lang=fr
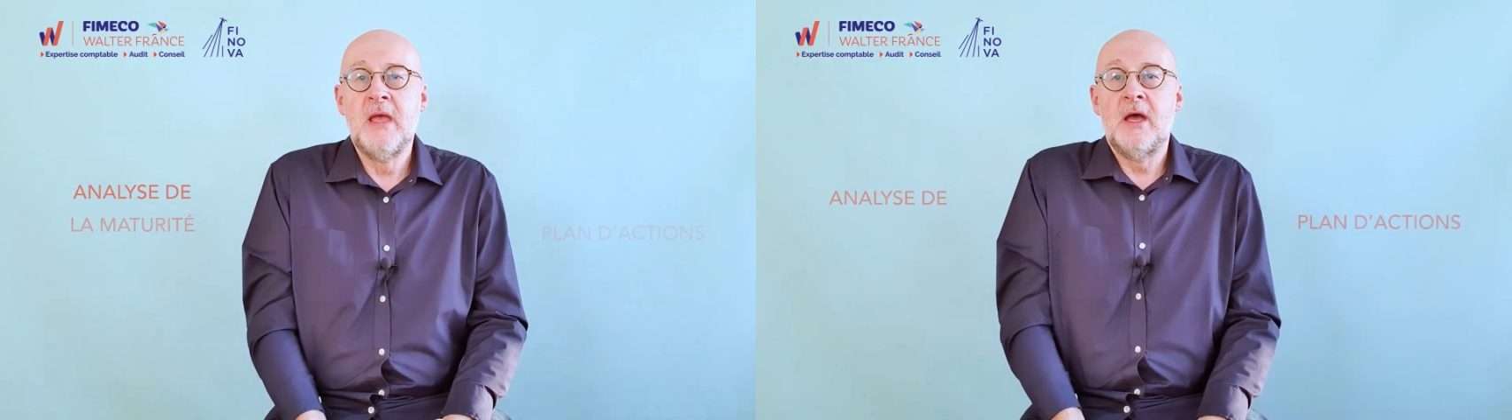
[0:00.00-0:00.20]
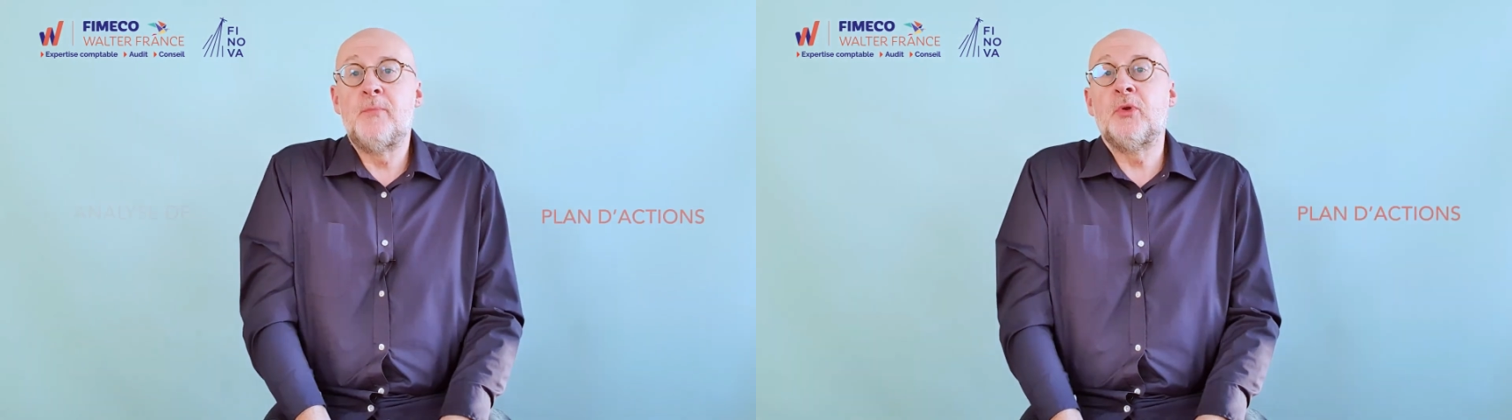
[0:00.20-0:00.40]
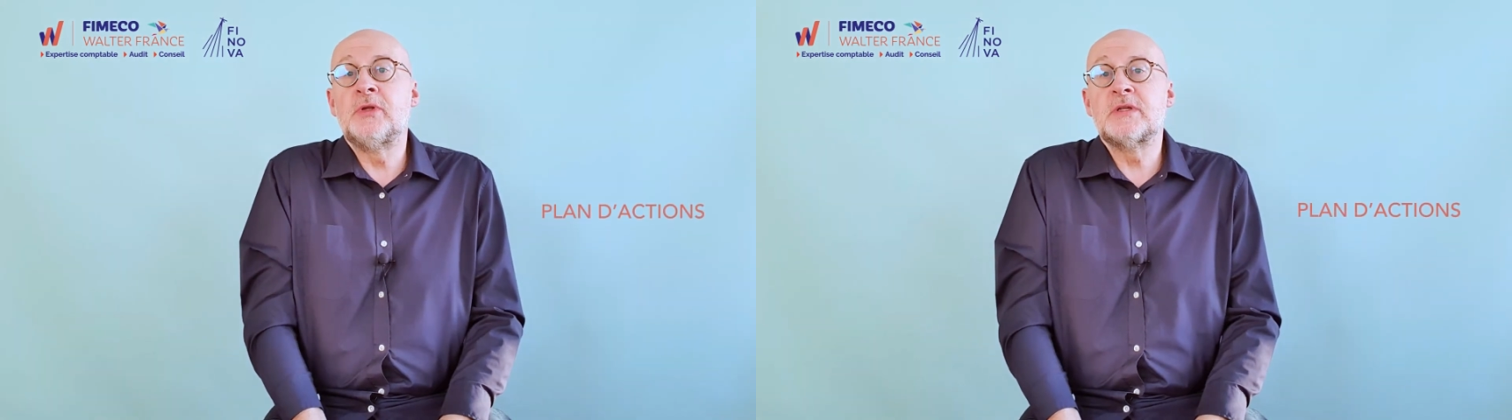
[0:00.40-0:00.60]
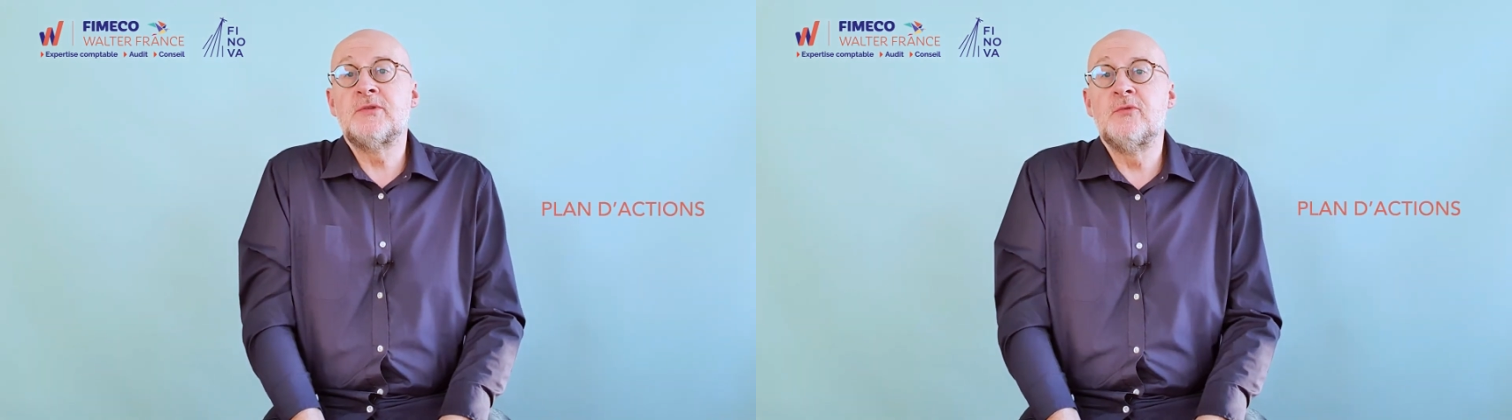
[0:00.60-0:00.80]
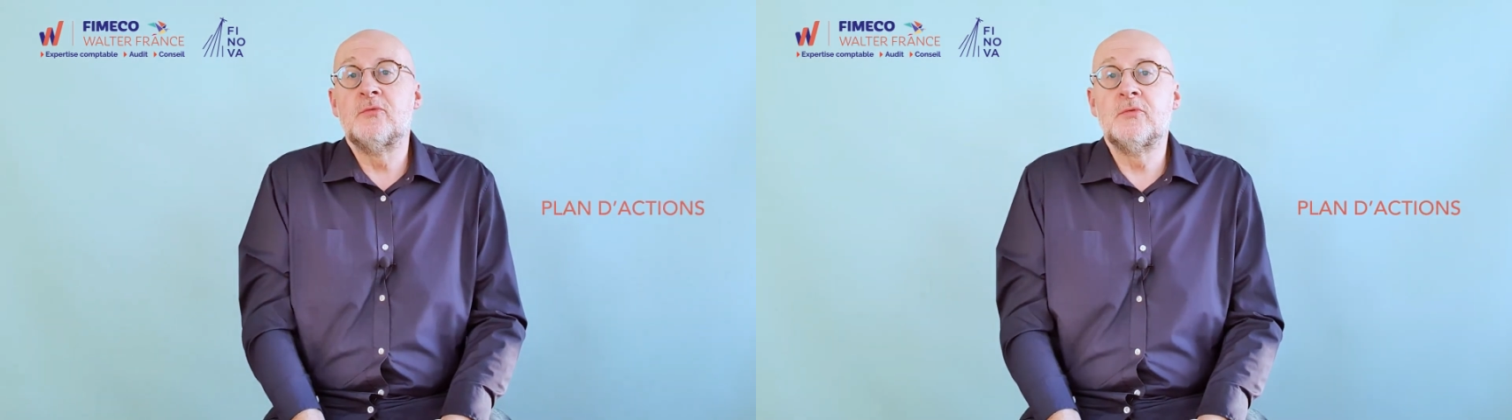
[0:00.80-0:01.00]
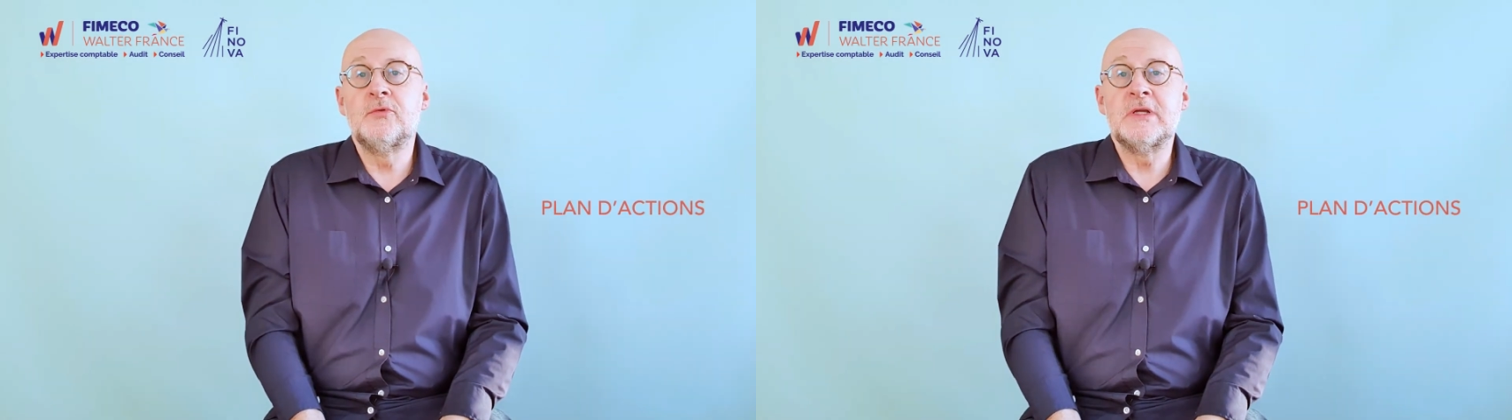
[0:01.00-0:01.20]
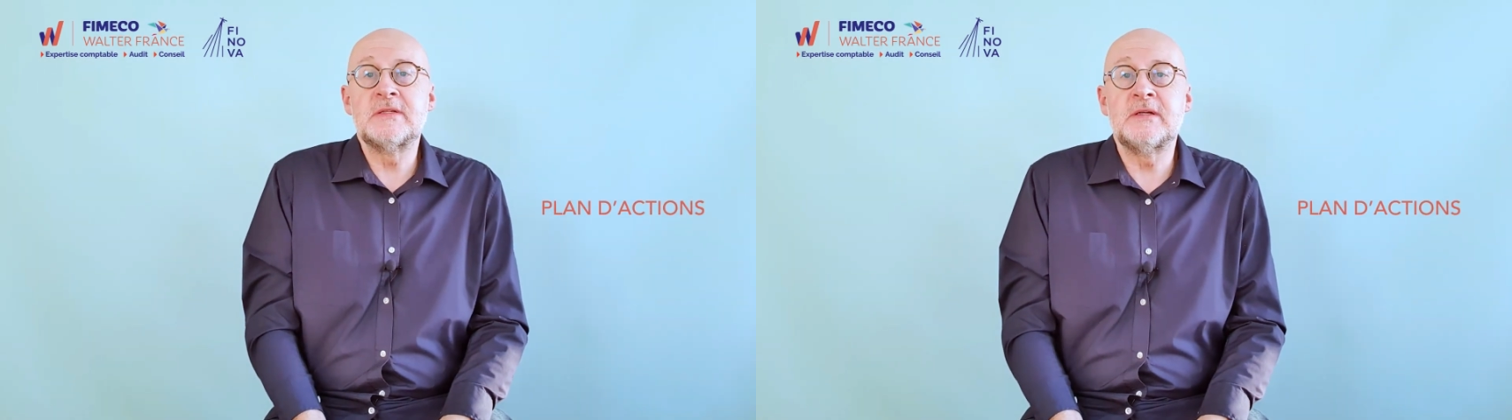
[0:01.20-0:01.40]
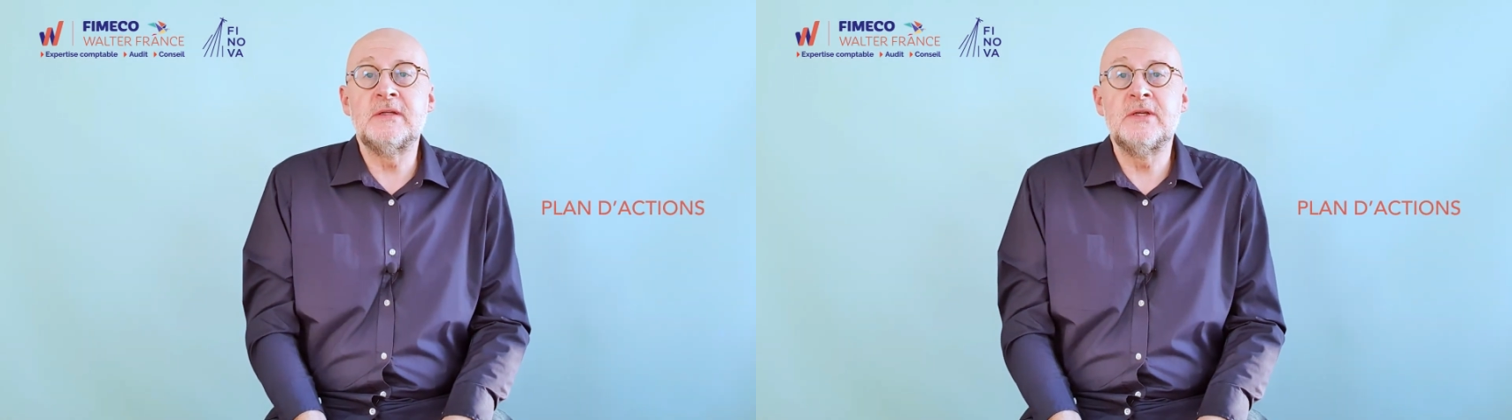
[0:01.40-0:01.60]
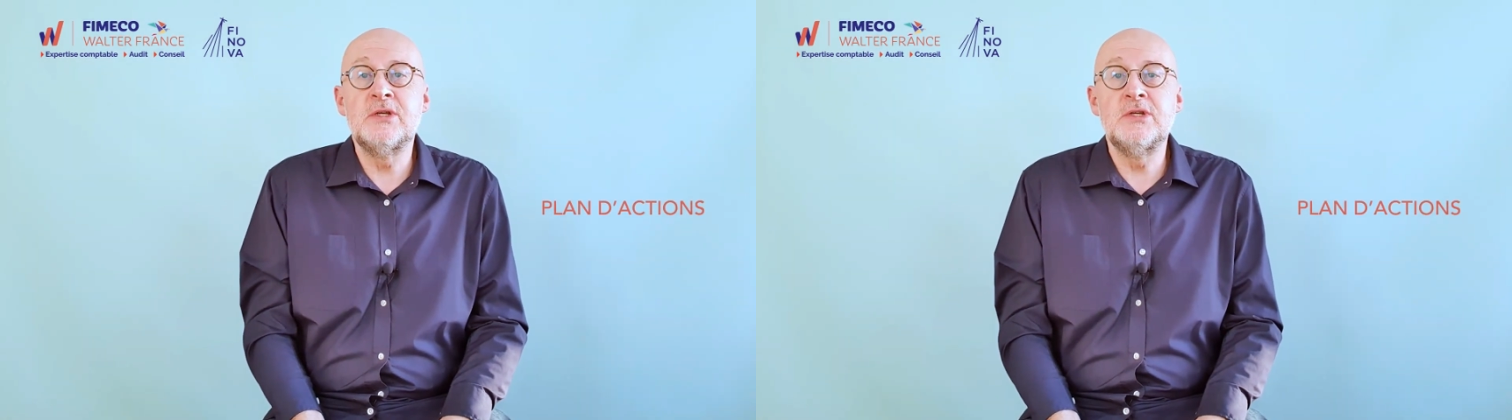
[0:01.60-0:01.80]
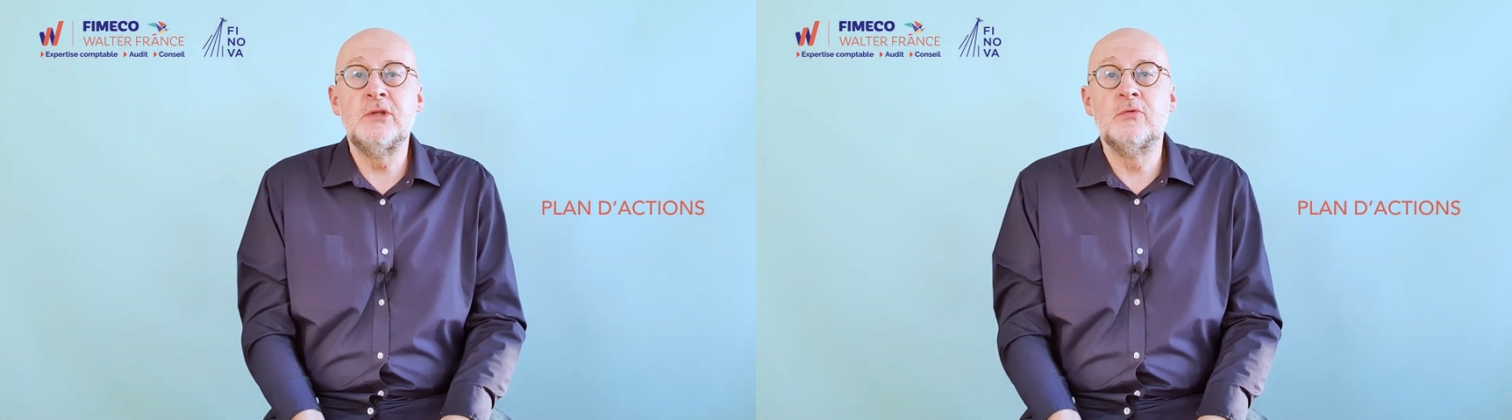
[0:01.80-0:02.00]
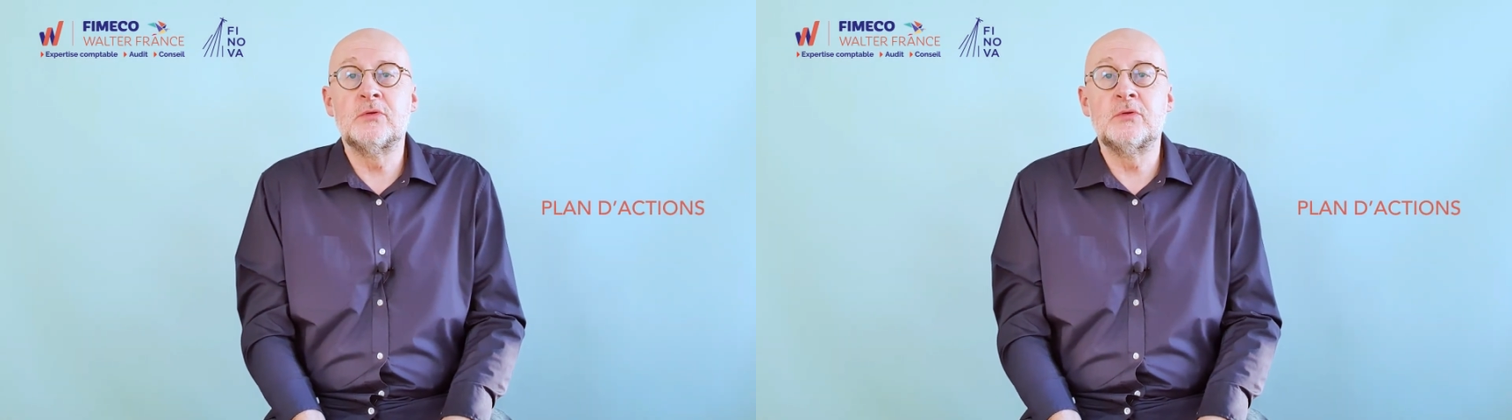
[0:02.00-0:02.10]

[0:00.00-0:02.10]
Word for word: un plan d'action de la stratégie de